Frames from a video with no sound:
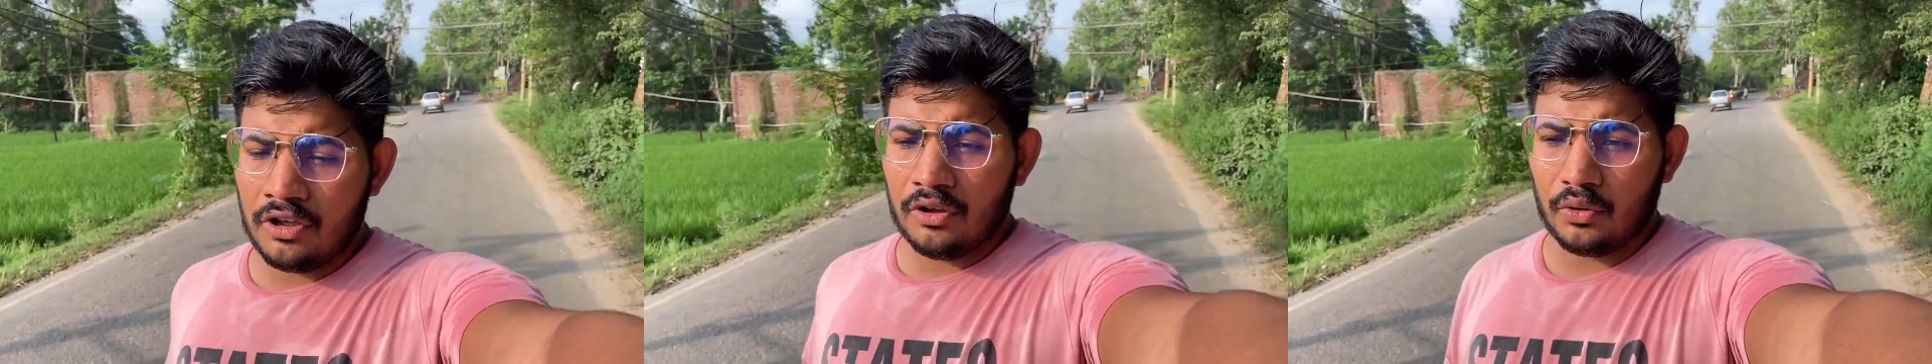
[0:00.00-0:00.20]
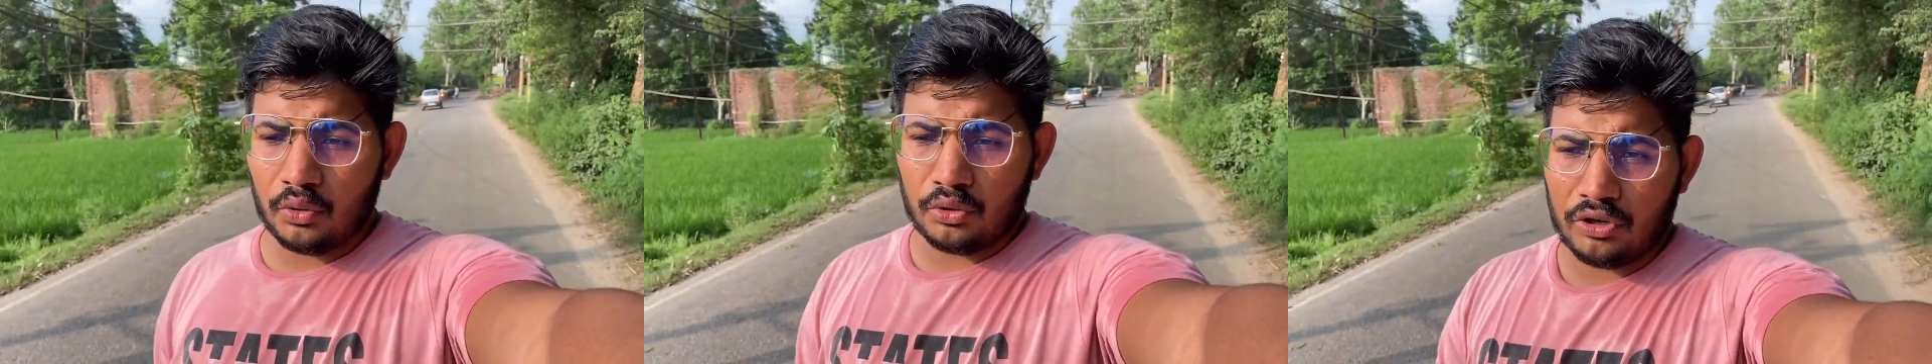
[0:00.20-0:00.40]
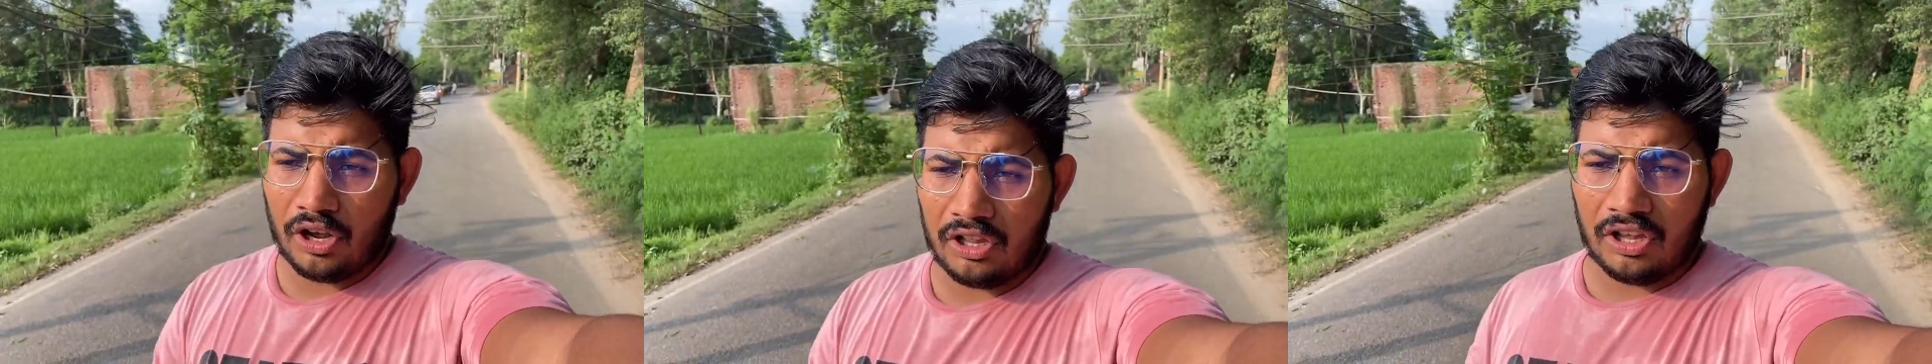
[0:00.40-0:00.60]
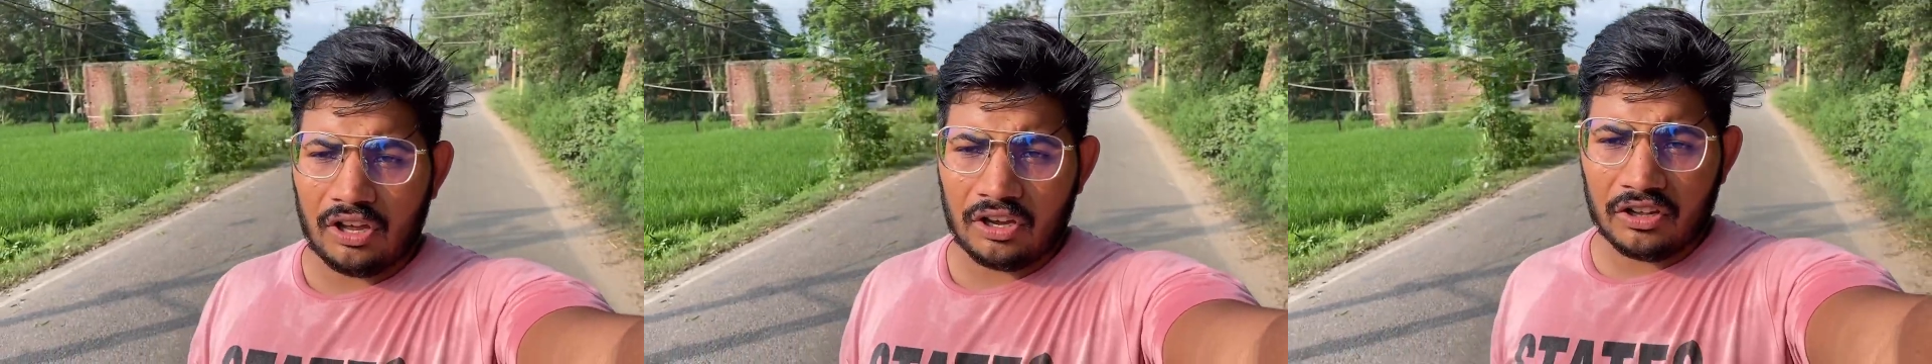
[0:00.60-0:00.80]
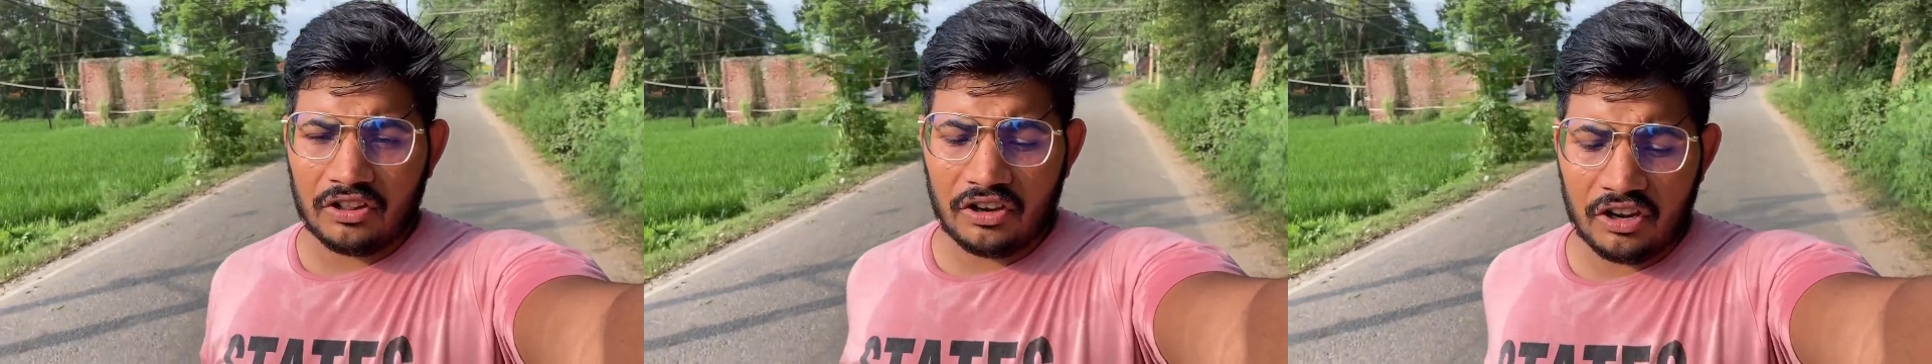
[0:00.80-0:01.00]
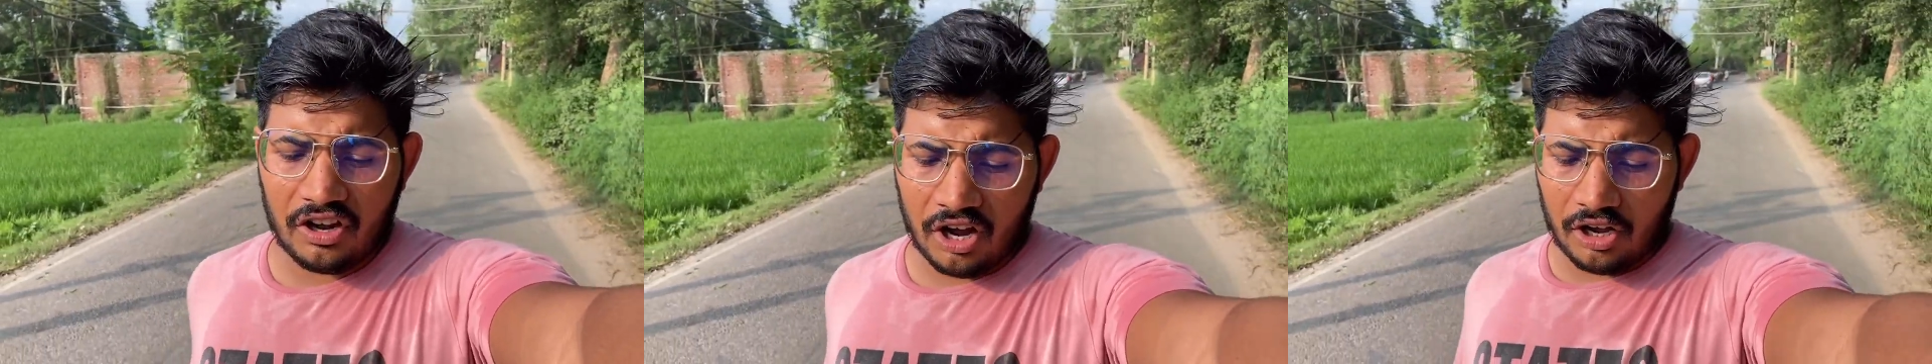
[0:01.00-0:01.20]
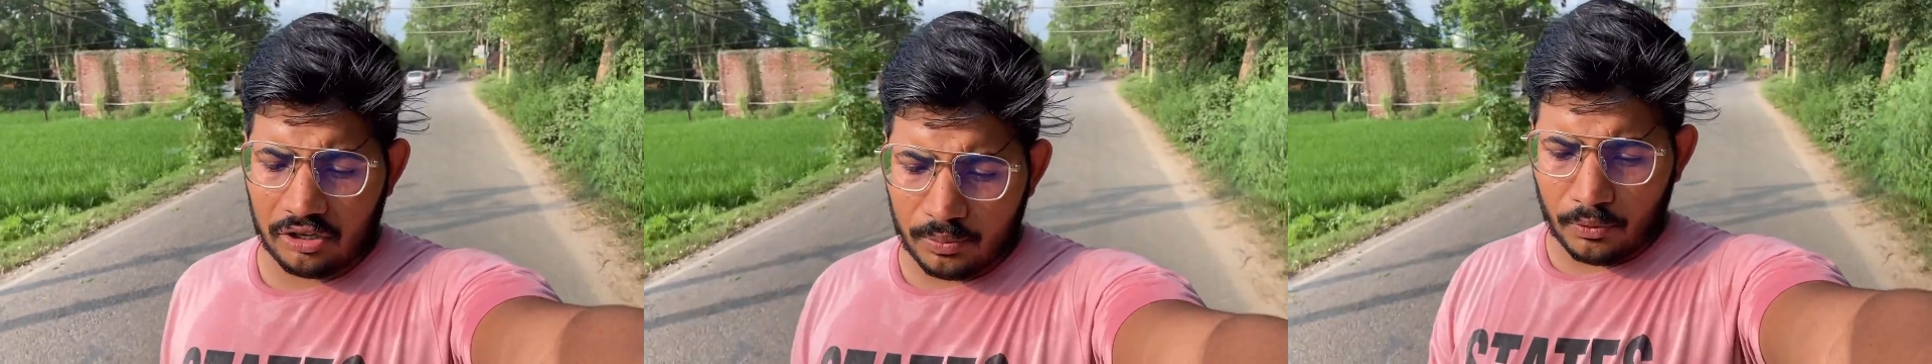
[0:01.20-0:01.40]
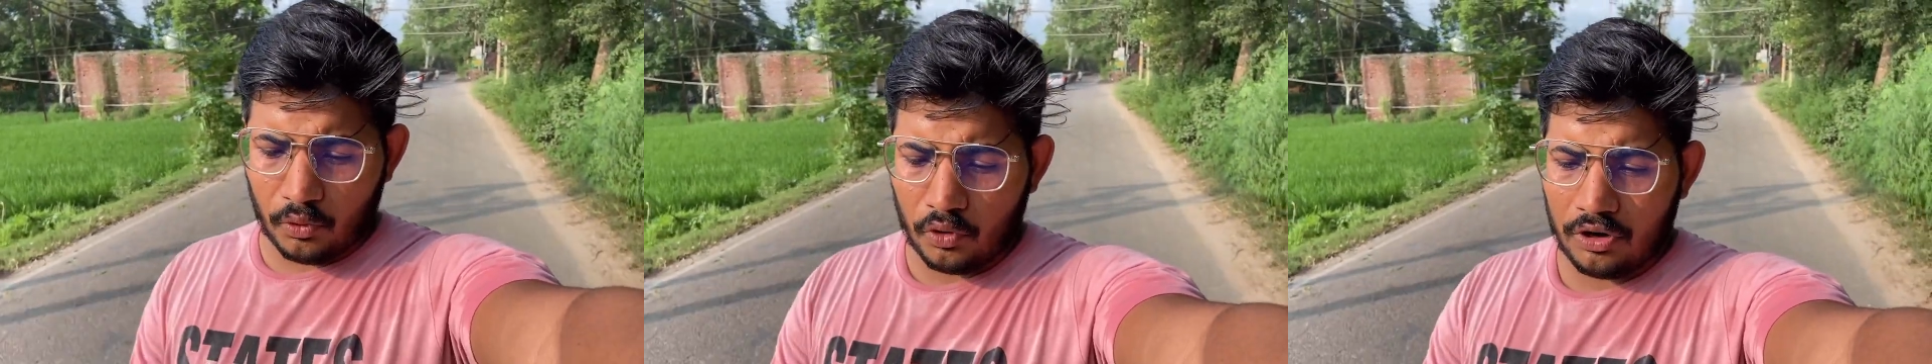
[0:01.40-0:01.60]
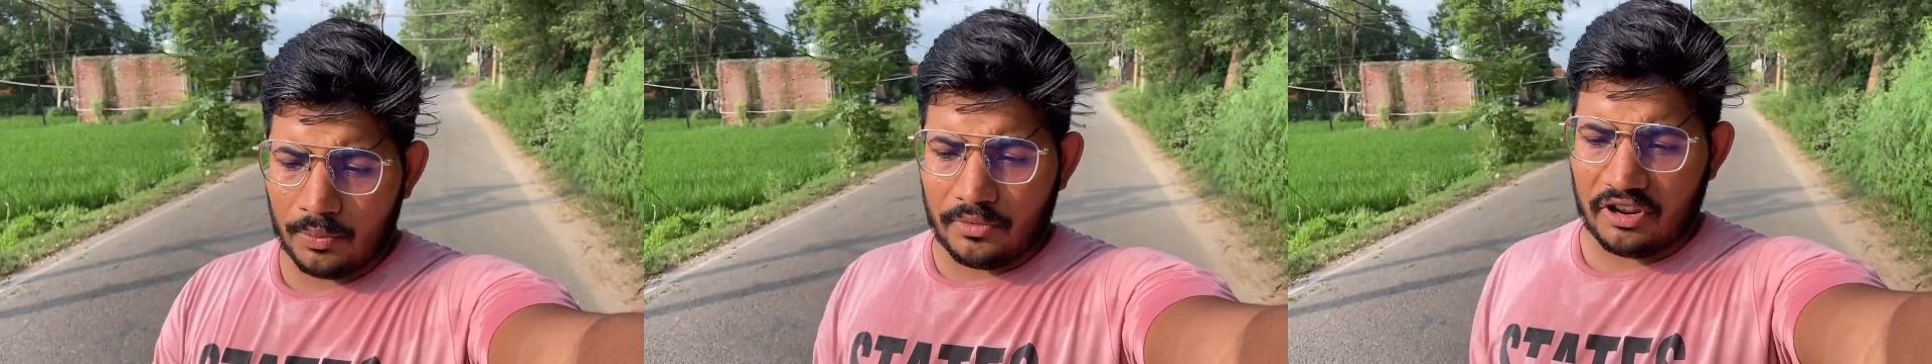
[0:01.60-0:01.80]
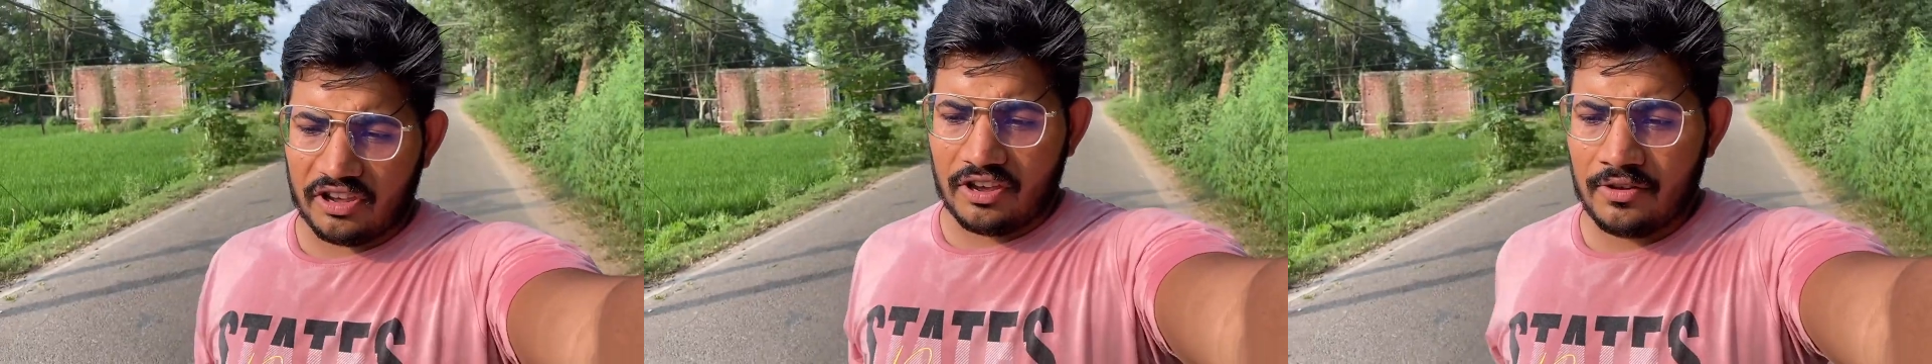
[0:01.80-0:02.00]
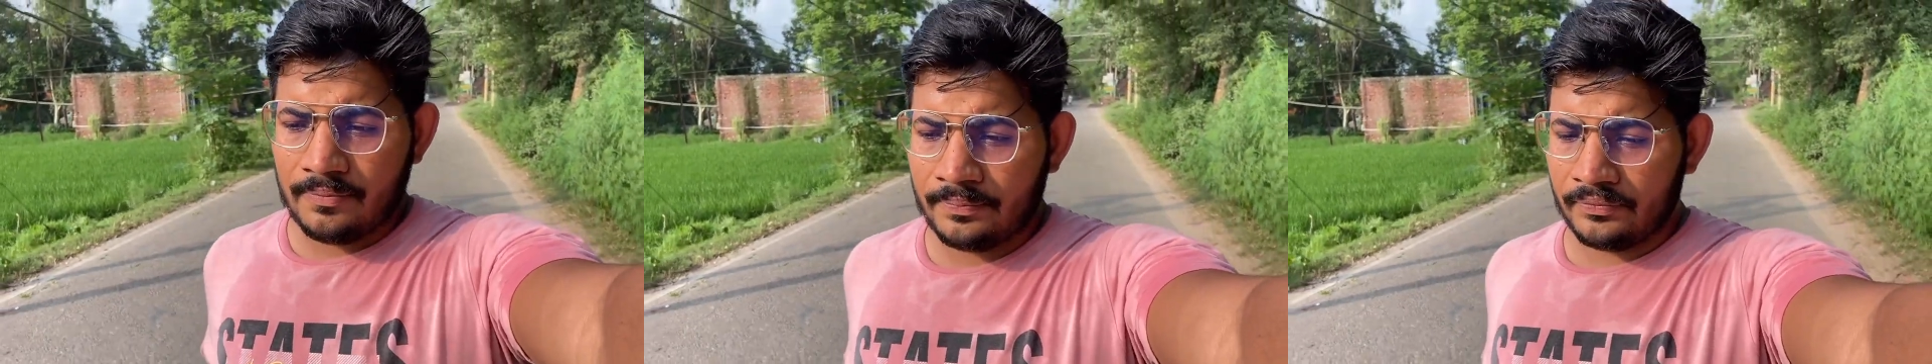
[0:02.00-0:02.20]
कुछ ज़्यादा इतनी खास प्रॉब्लम नहीं है